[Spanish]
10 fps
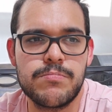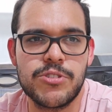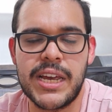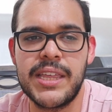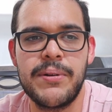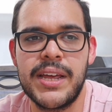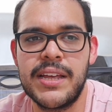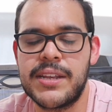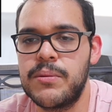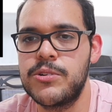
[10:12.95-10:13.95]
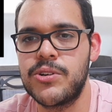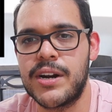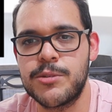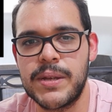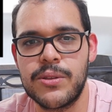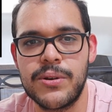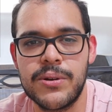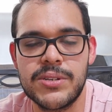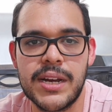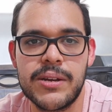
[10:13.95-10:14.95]
pues ahí debería entrar mucho el respeto,
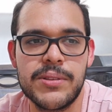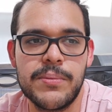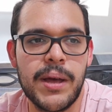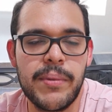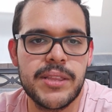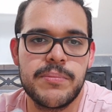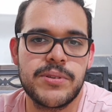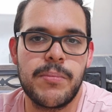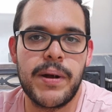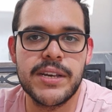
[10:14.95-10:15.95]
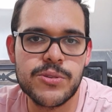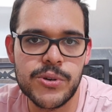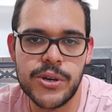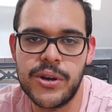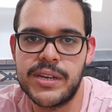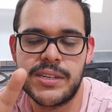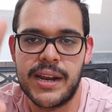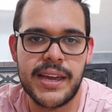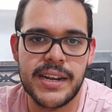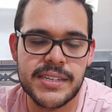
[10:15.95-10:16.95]
¿no? O sea, que últimamente pues el par es tuyo y si
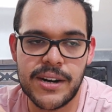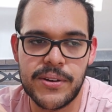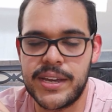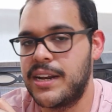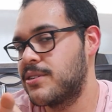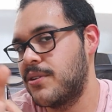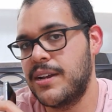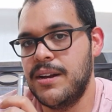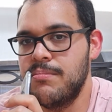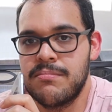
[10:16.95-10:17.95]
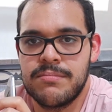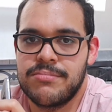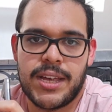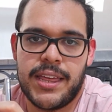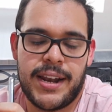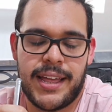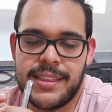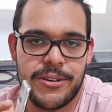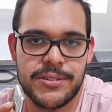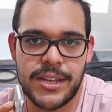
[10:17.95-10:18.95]
le quieres hacer lo que quieras con él, pues
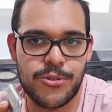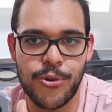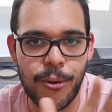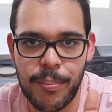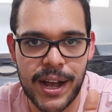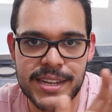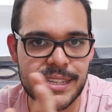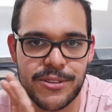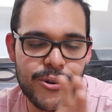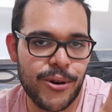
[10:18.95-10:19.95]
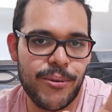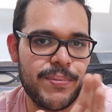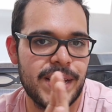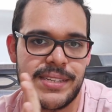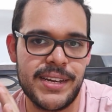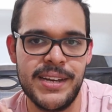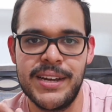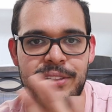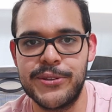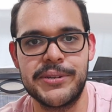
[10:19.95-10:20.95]
adelante. O sea, tú lo pagaste, tú lo compraste,
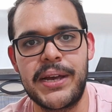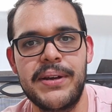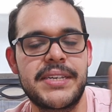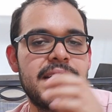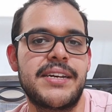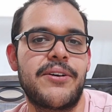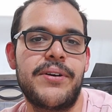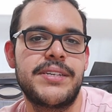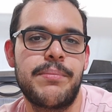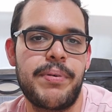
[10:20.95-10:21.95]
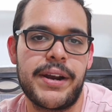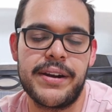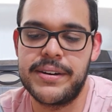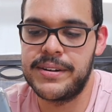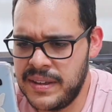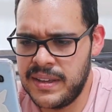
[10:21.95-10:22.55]
tú sabes qué hacer con ese par.